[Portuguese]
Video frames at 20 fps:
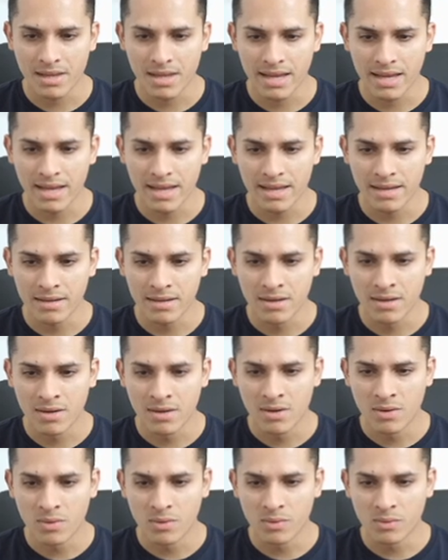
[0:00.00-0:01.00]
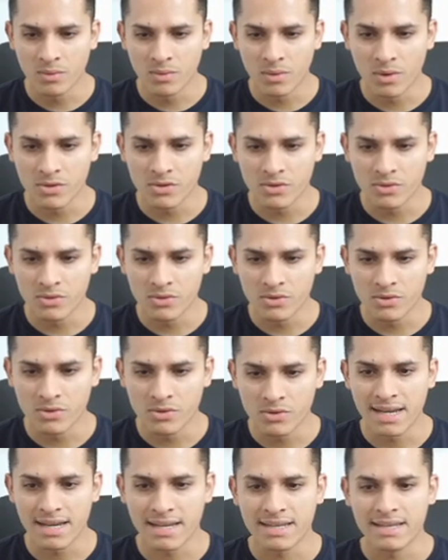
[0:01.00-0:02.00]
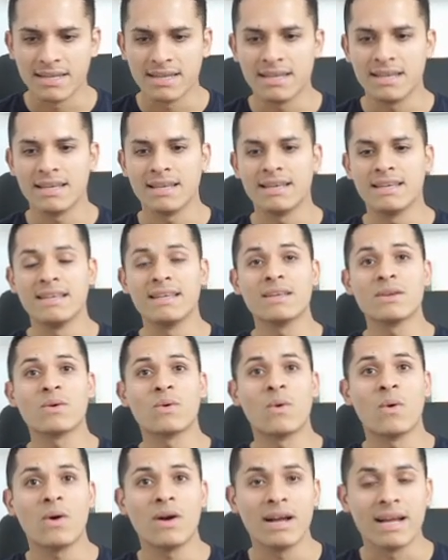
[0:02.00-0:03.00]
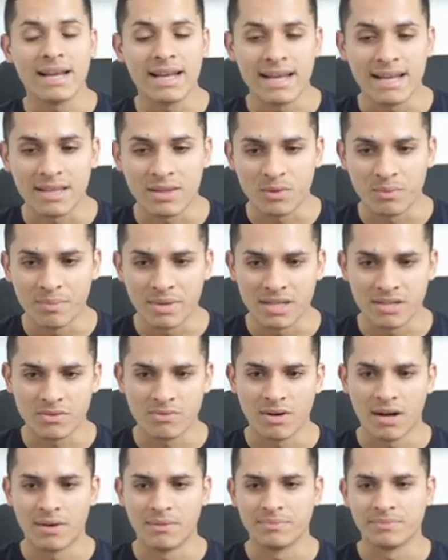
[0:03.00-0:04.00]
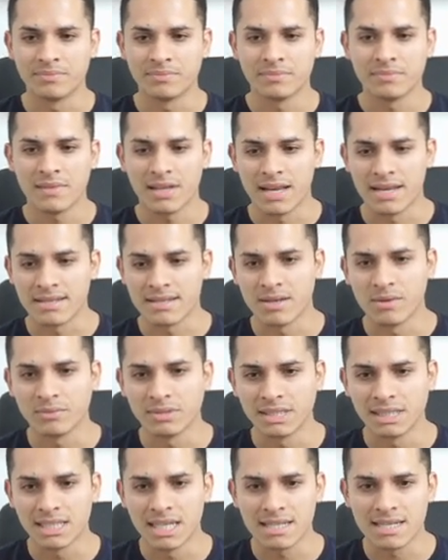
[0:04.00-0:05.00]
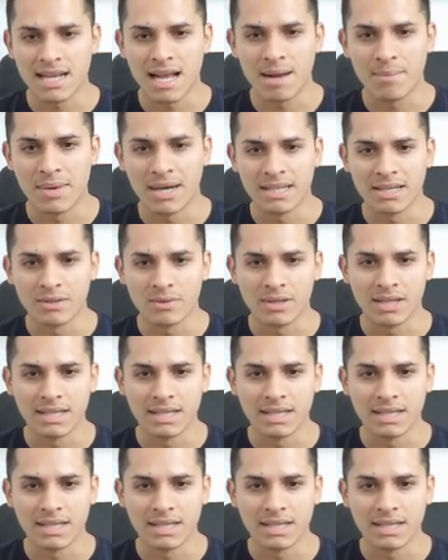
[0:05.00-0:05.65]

é o nosso item aqui incorreto, pessoal. Questão 3, gabarito